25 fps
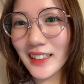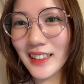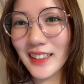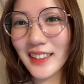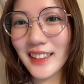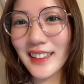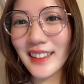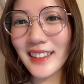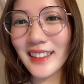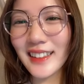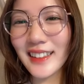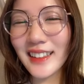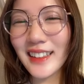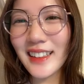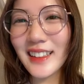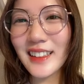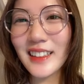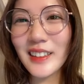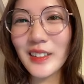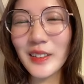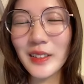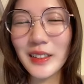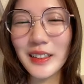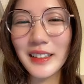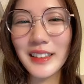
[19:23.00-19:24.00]
なんか笑
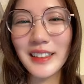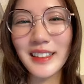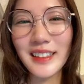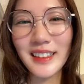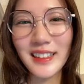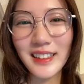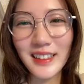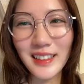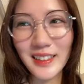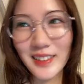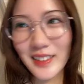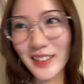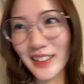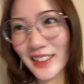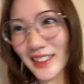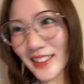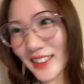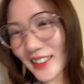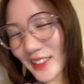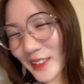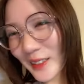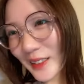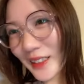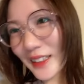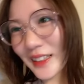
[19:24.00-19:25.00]
顔で帰ってくだ
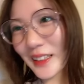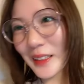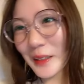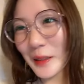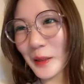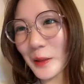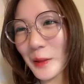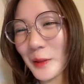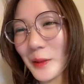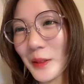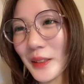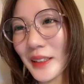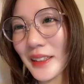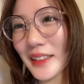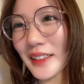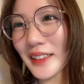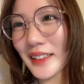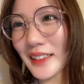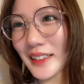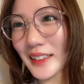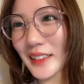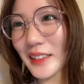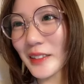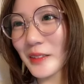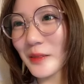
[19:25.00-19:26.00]
さる方が多い
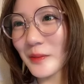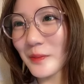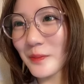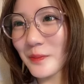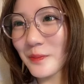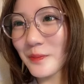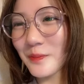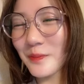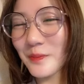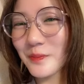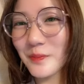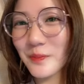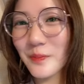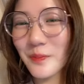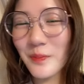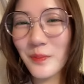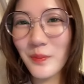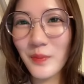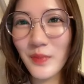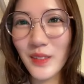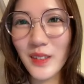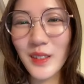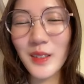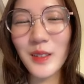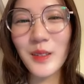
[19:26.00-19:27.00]
から
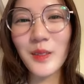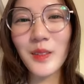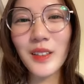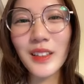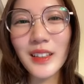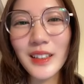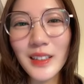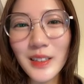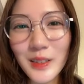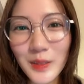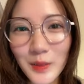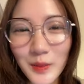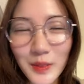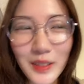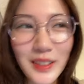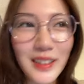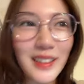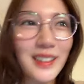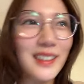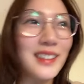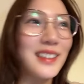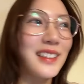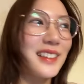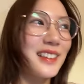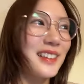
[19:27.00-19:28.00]
ちょっと私
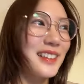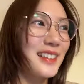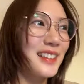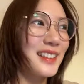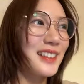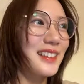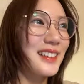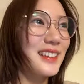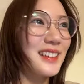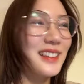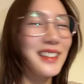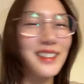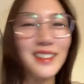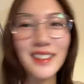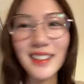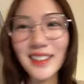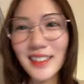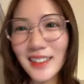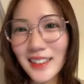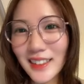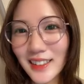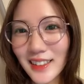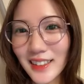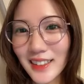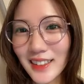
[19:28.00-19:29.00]
は
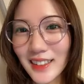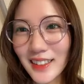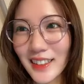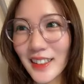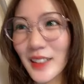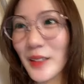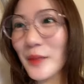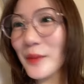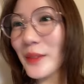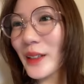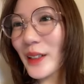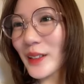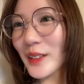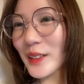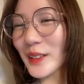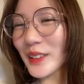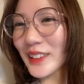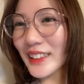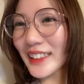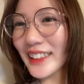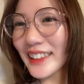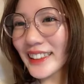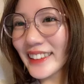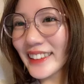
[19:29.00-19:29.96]
頑張る